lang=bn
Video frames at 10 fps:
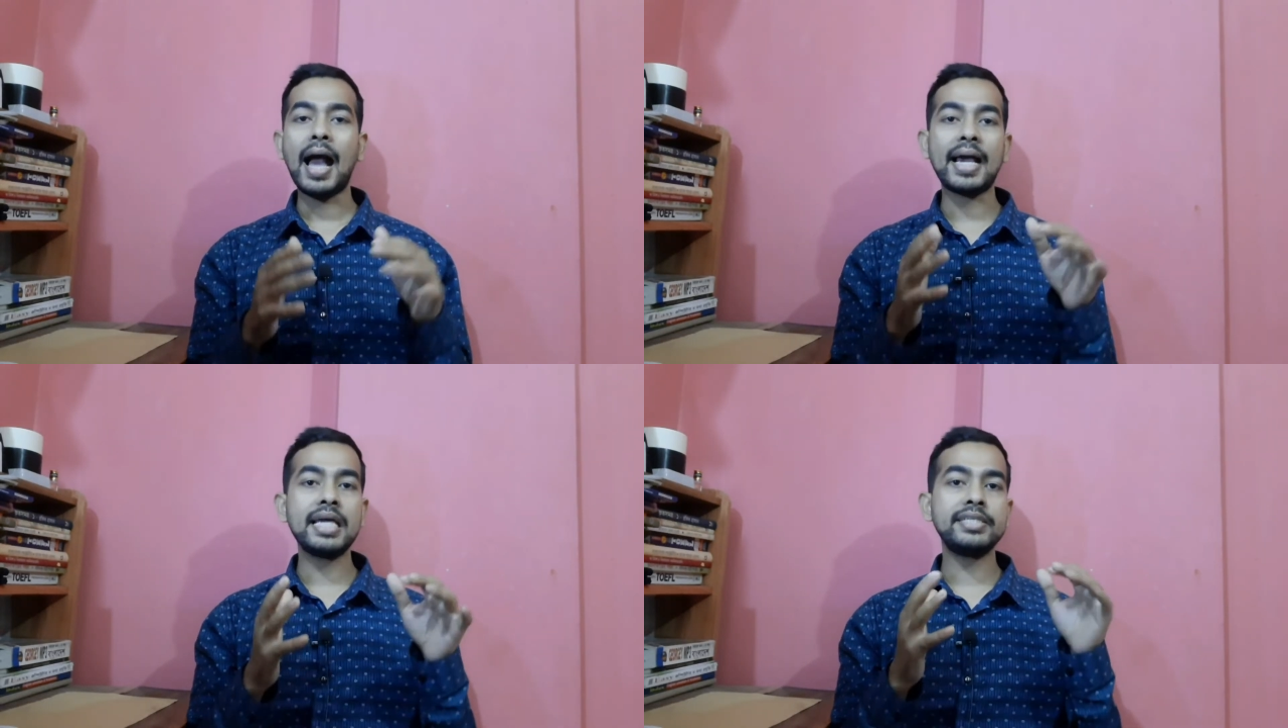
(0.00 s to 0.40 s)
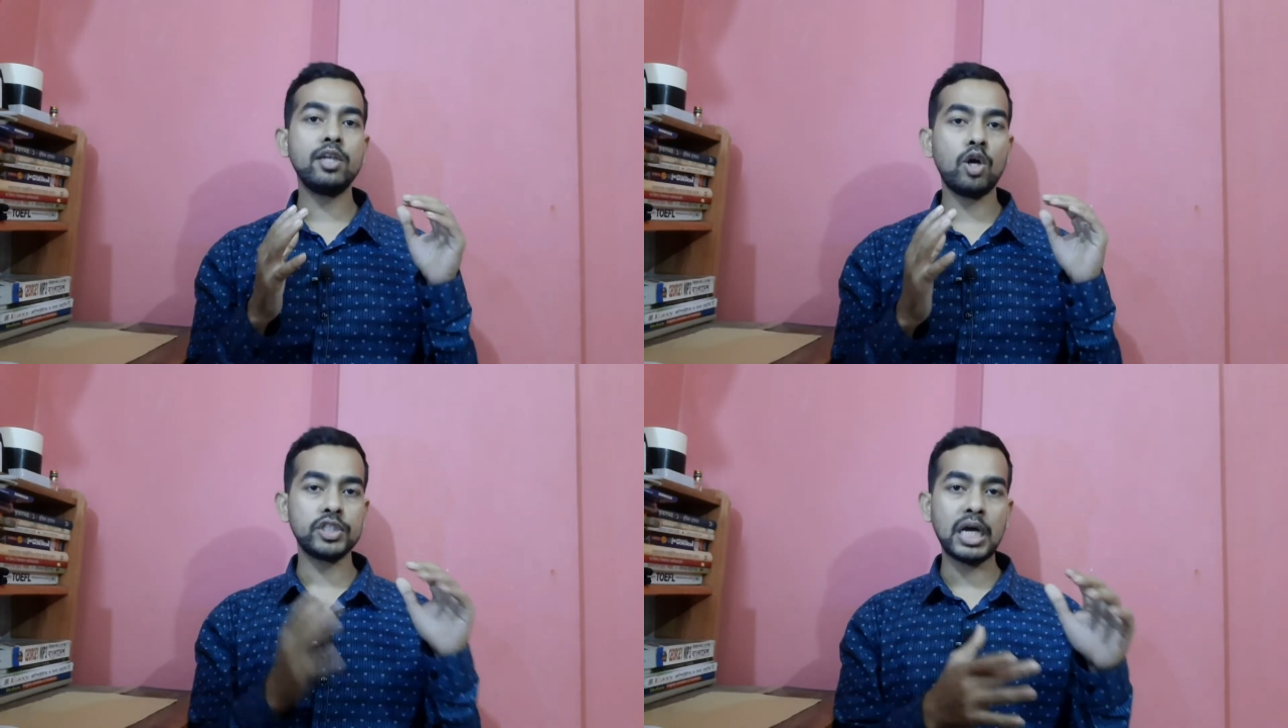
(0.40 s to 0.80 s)
আগে যে
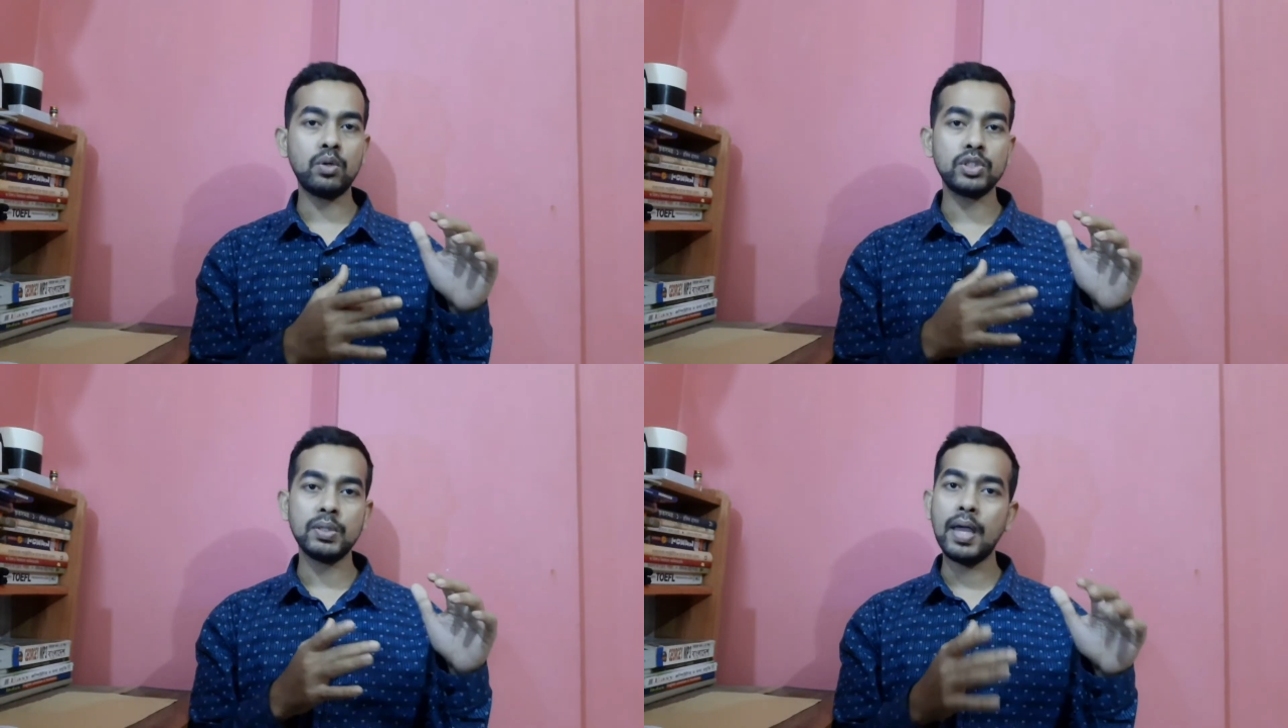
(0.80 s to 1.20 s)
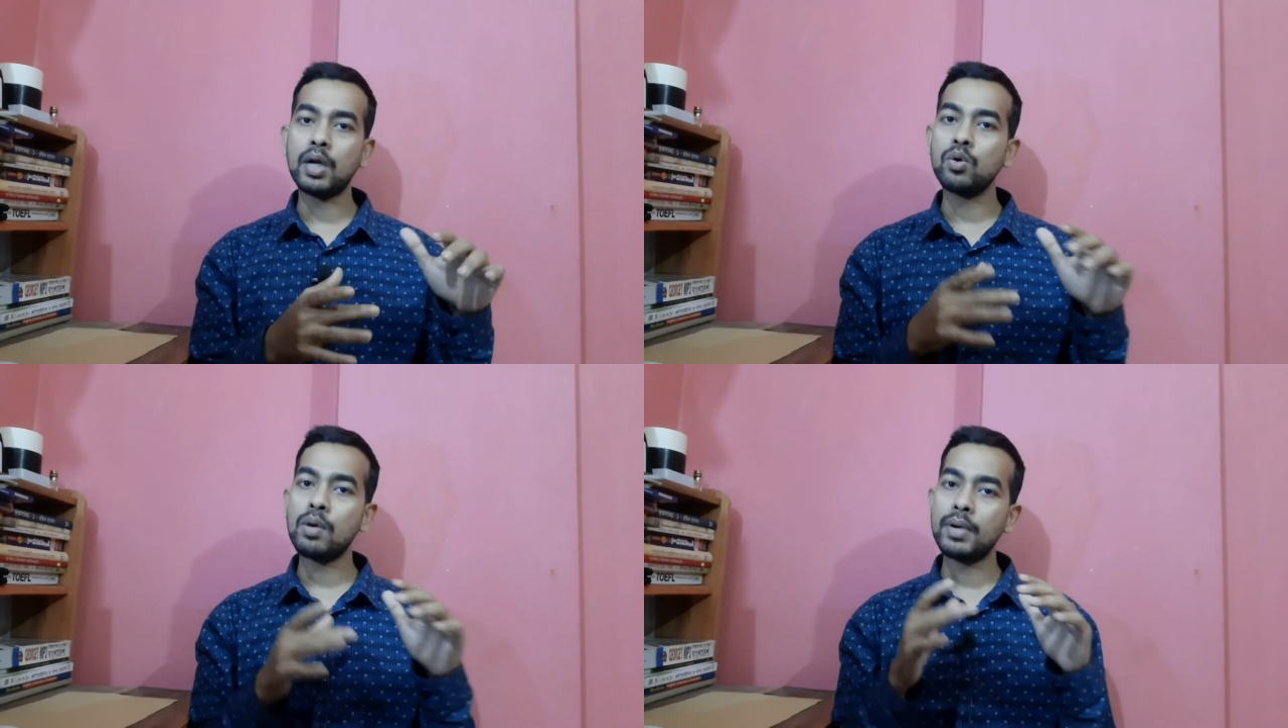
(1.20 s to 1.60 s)
লসাগু ছিল
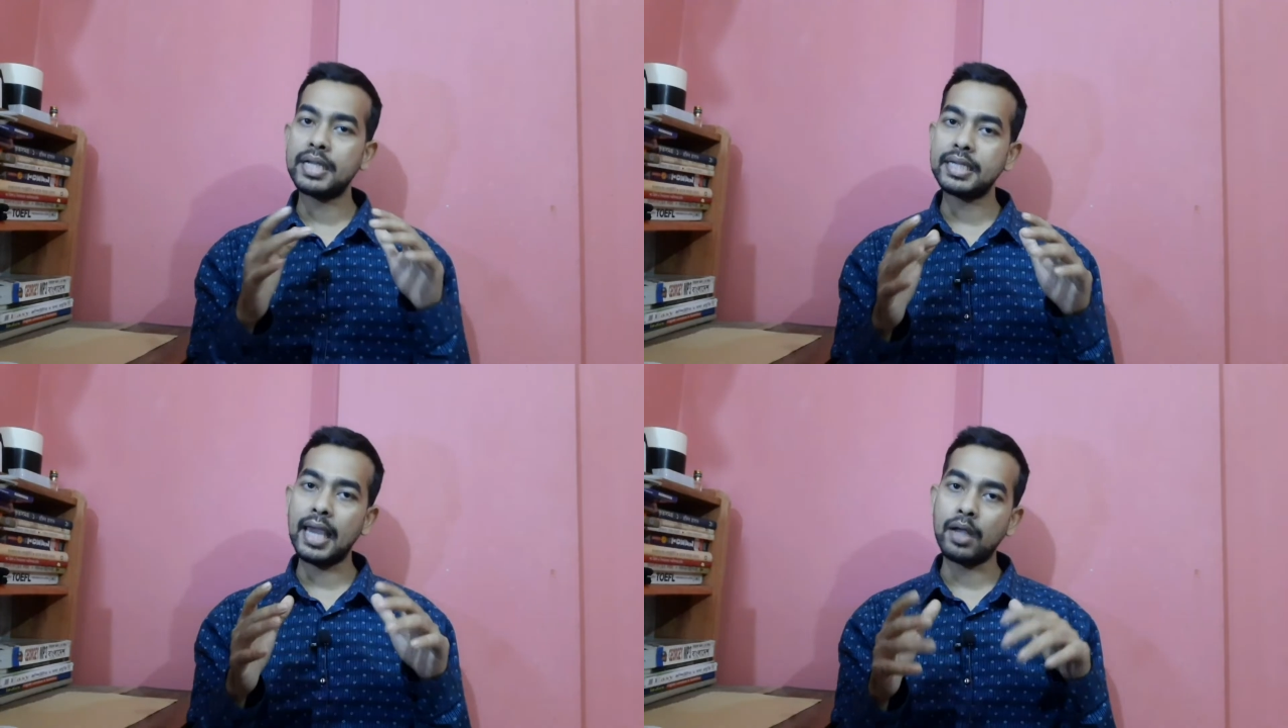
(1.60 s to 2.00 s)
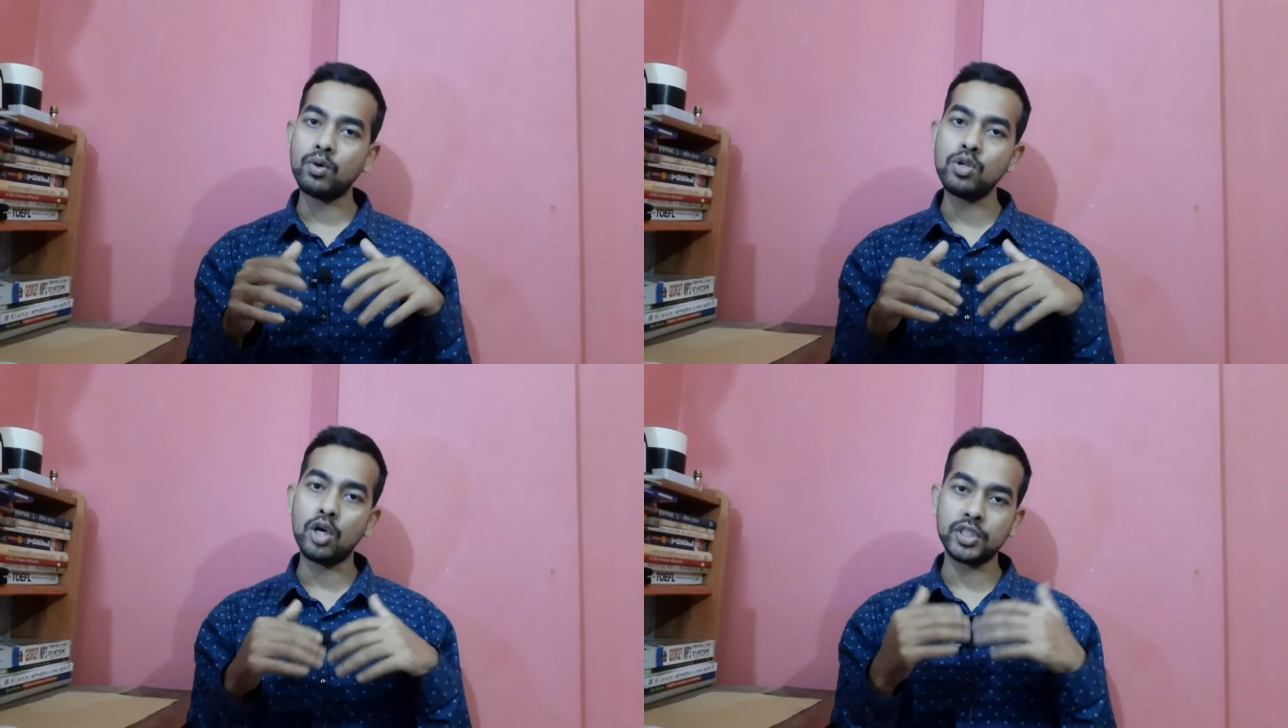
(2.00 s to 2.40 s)
এখনও আমরা ঠিক
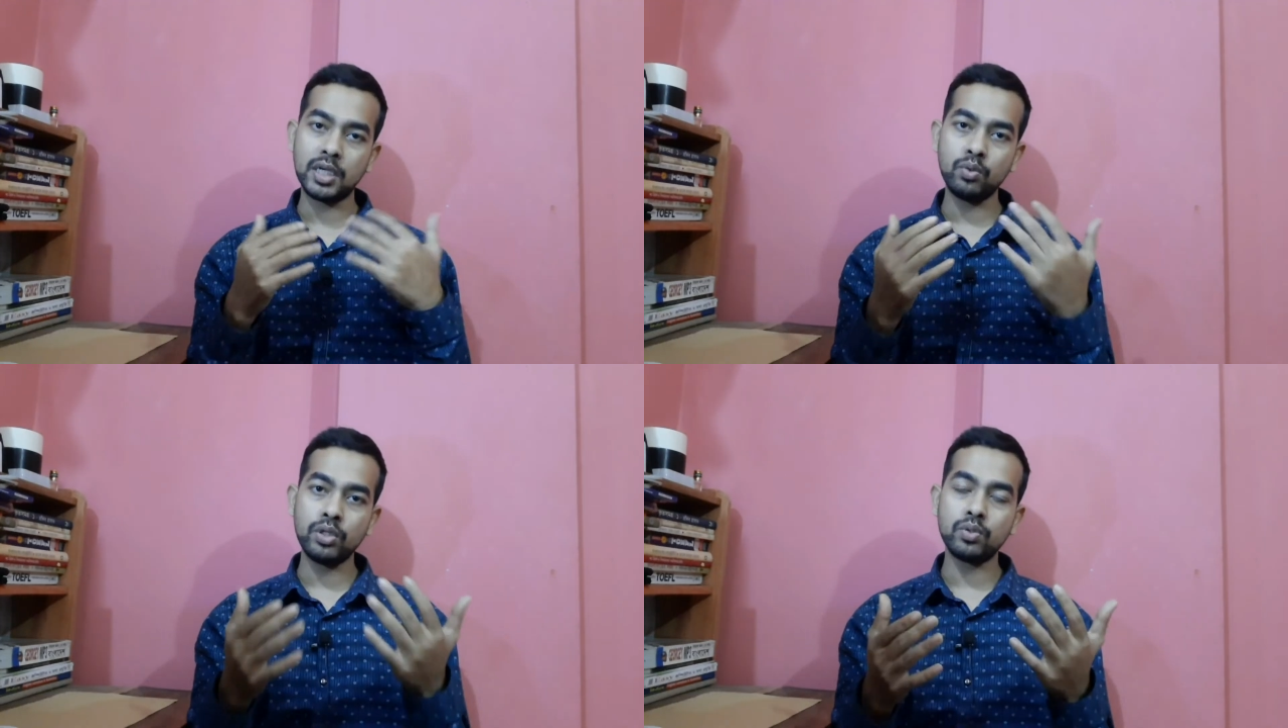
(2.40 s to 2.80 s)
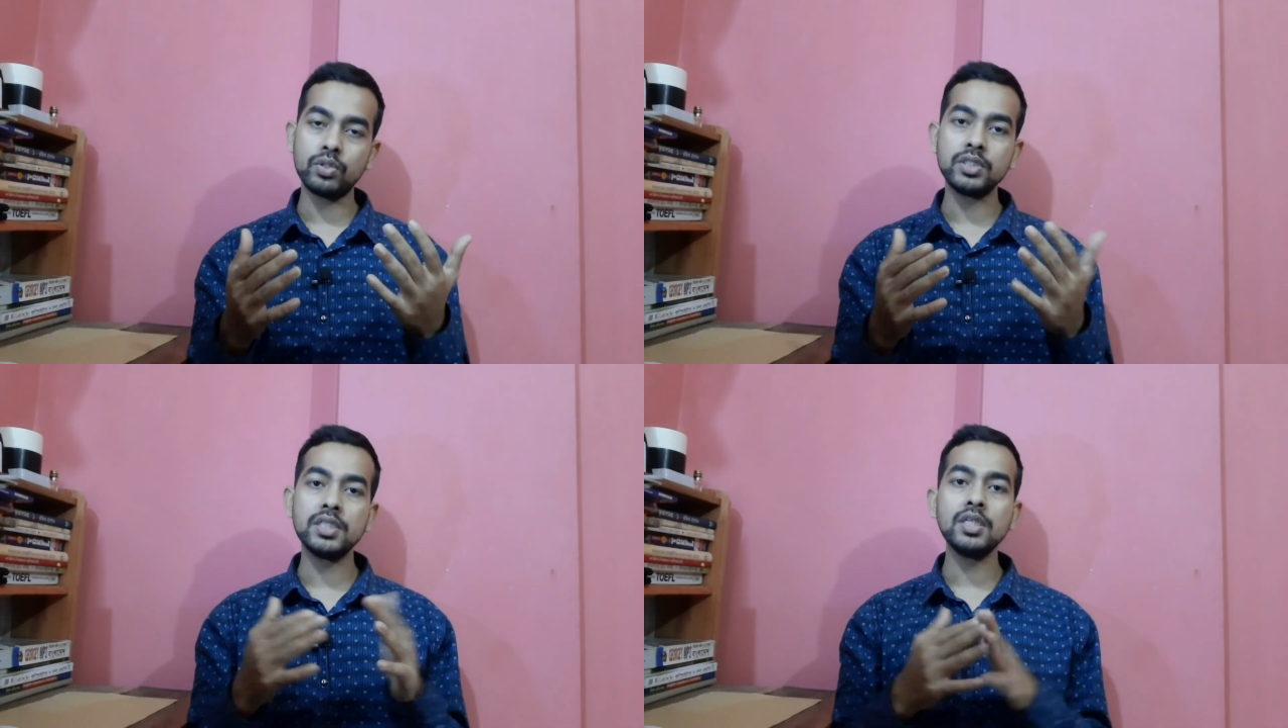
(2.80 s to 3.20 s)
একই লসাগুই
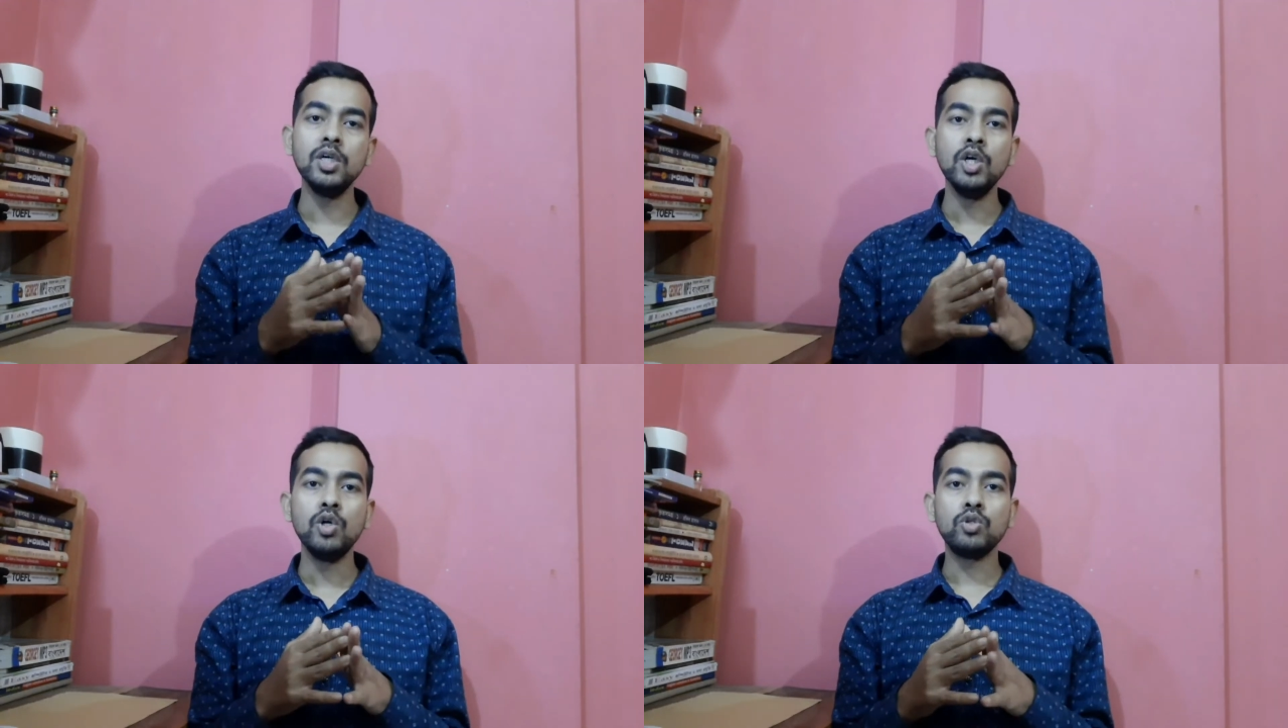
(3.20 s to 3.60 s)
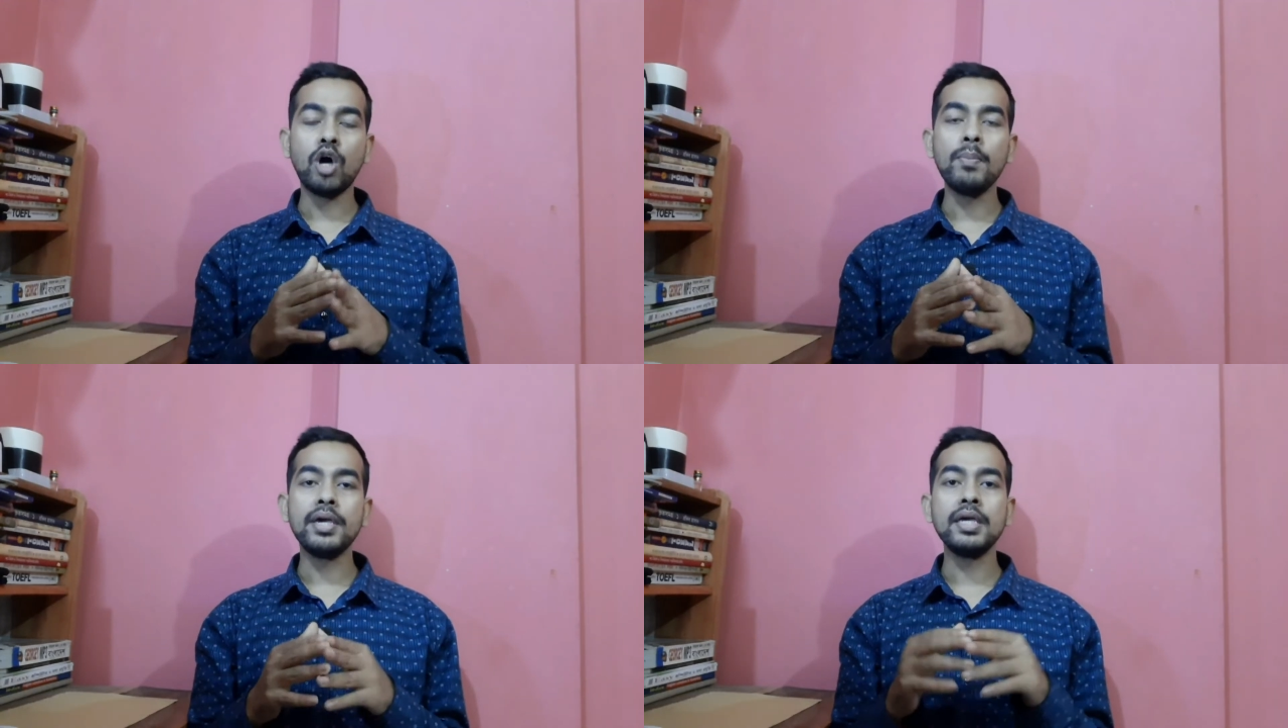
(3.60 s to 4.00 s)
করছি
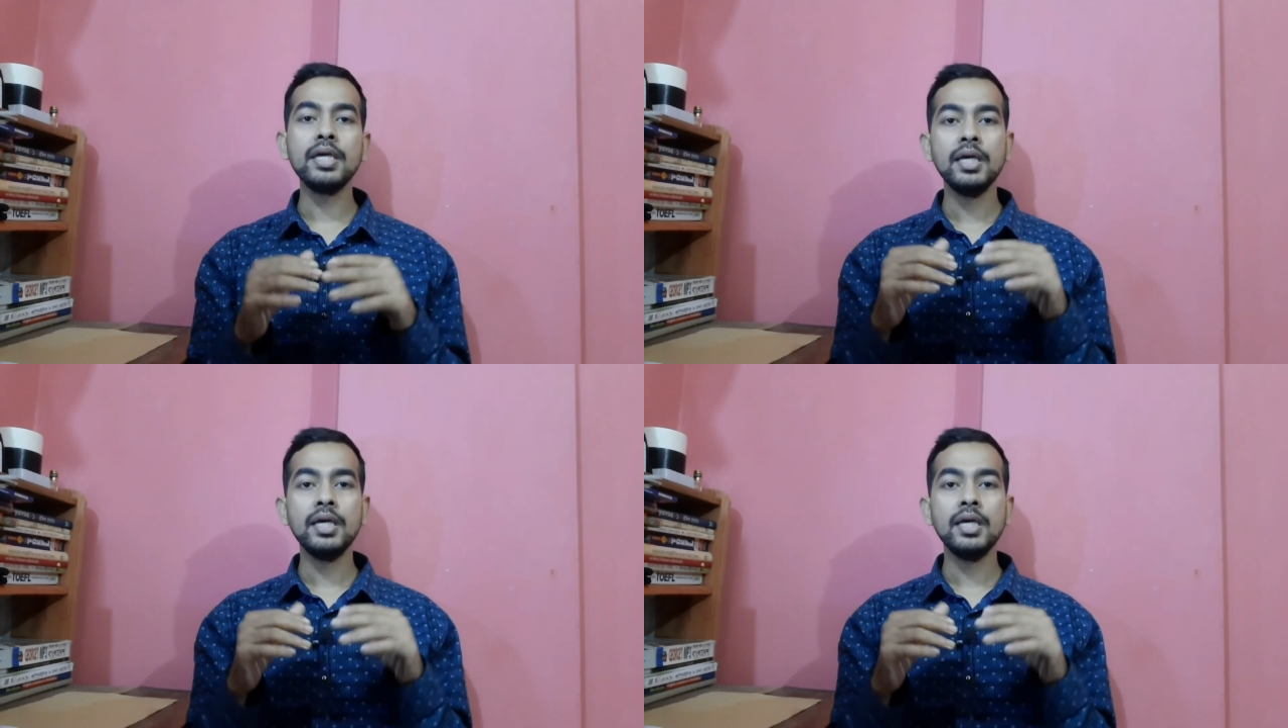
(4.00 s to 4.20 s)
তবে